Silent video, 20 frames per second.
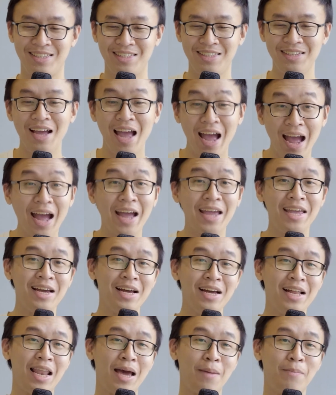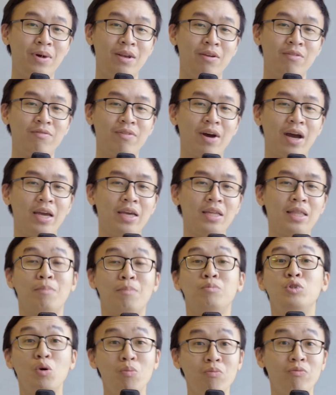thứ hai á, là mình phải tập
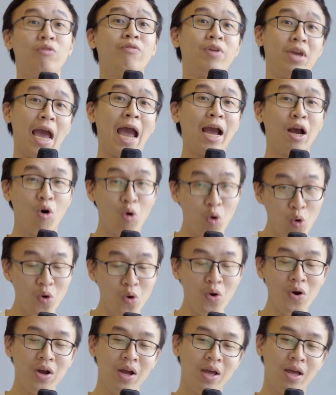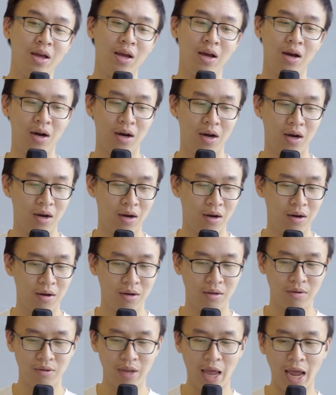trung vô việc ăn uống à,
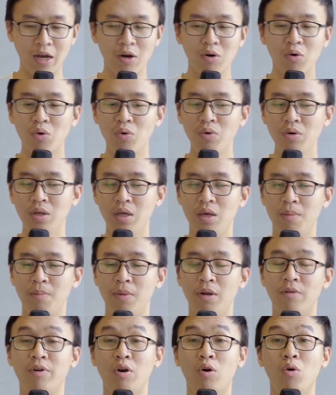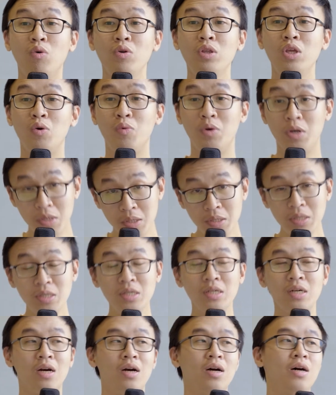ăn uống thì mình phải uống nhiều nước
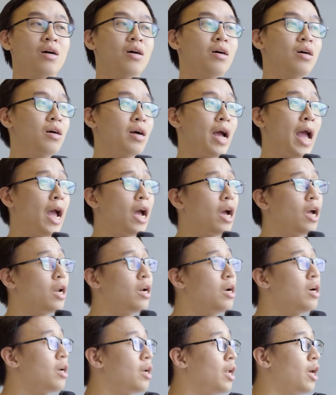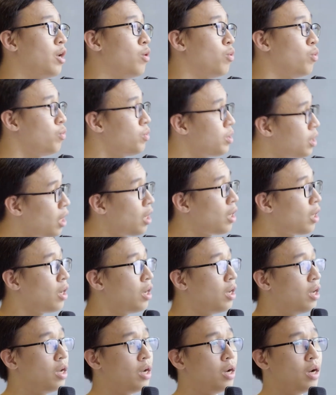à, ăn rất là đủ chất
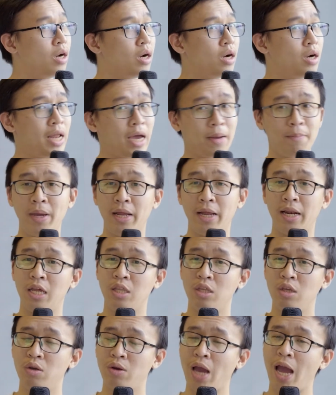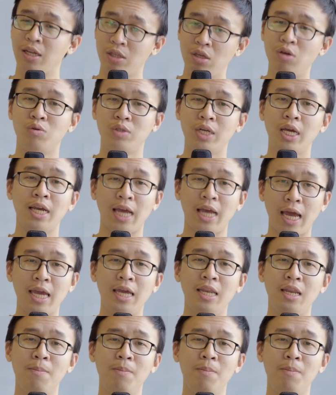Ờ, đặc biệt là nhiều ăn nhiều trái cây để